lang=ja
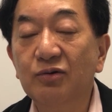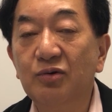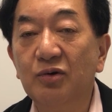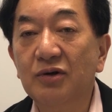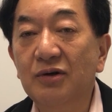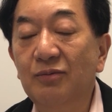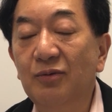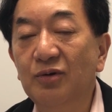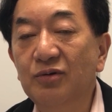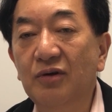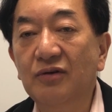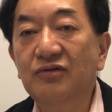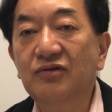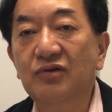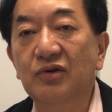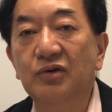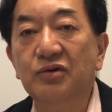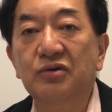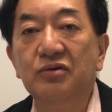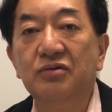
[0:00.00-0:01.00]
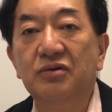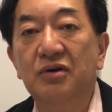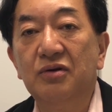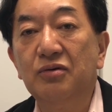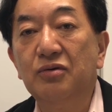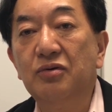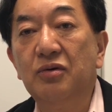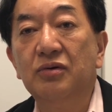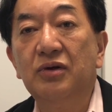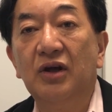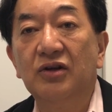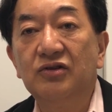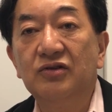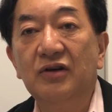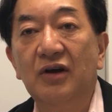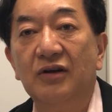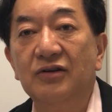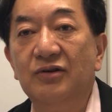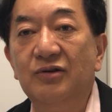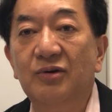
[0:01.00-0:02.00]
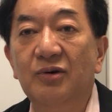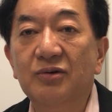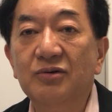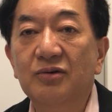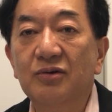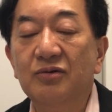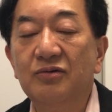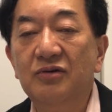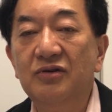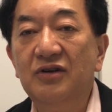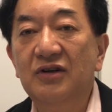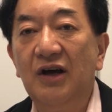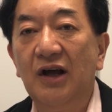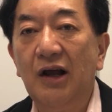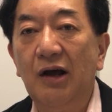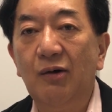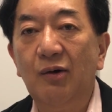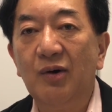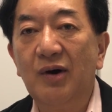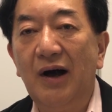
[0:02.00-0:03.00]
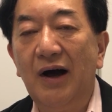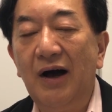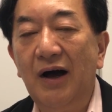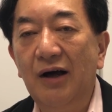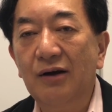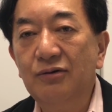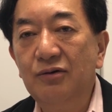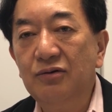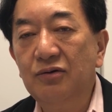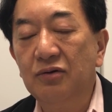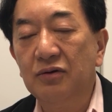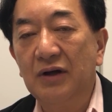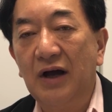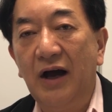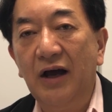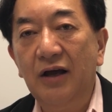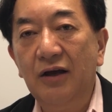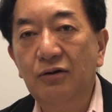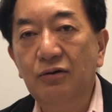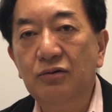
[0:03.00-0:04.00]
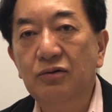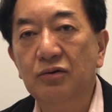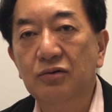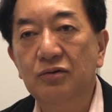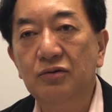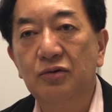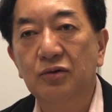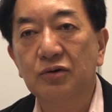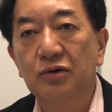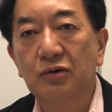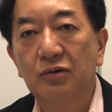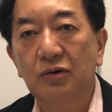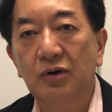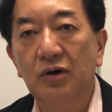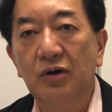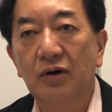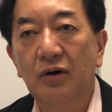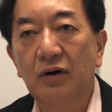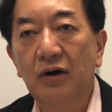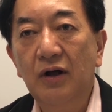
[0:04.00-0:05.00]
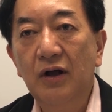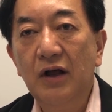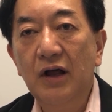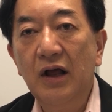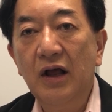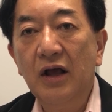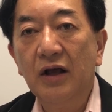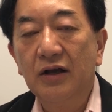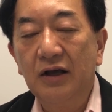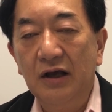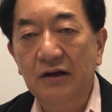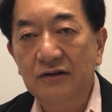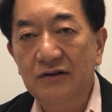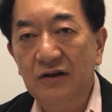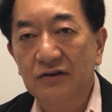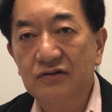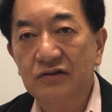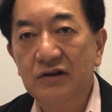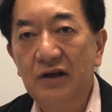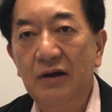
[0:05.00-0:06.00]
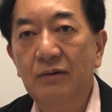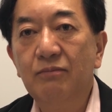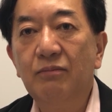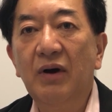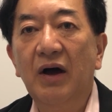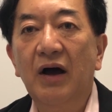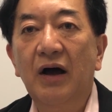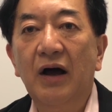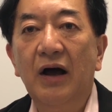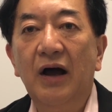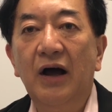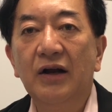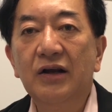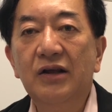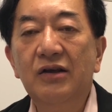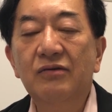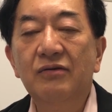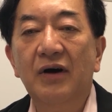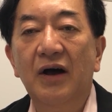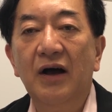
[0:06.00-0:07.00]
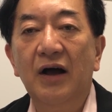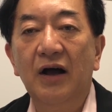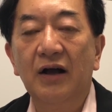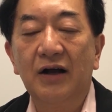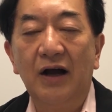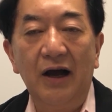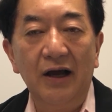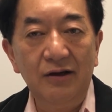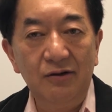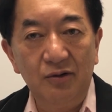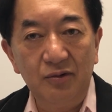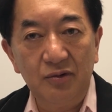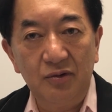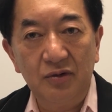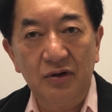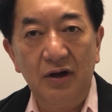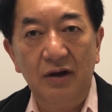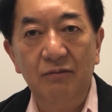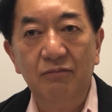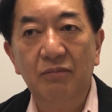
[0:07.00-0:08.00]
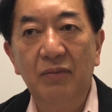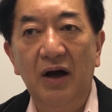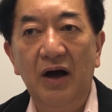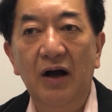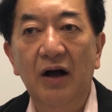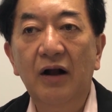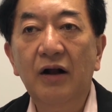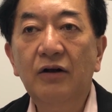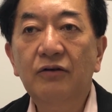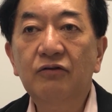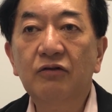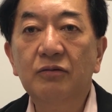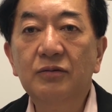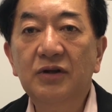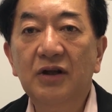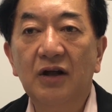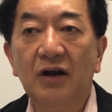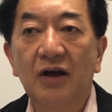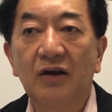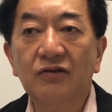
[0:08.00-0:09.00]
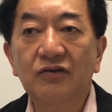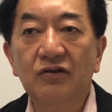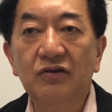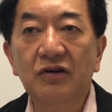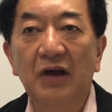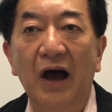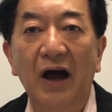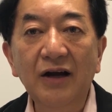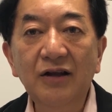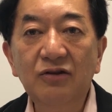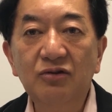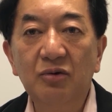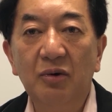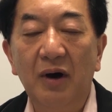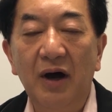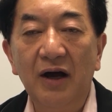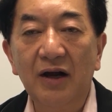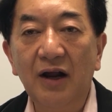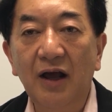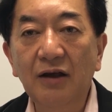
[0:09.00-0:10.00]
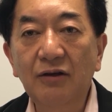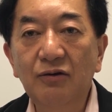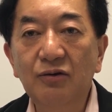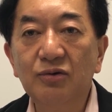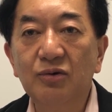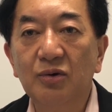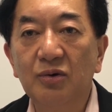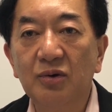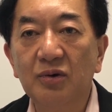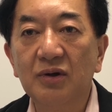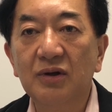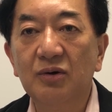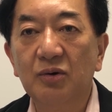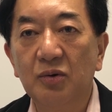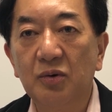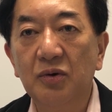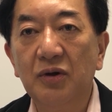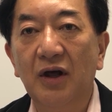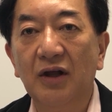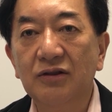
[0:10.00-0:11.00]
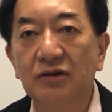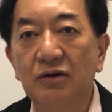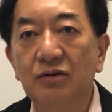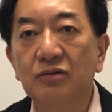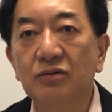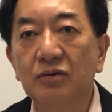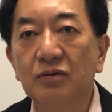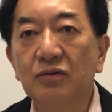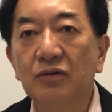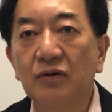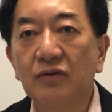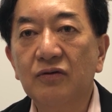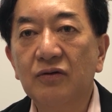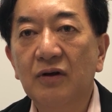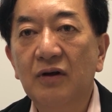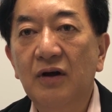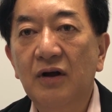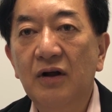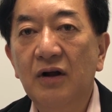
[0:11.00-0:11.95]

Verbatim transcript: を取り戻すと言ってる人たちが日本の国柄を変わる変えるということを建設現場あるいは介護の現場のみならずありとあらゆるところで行っているということです。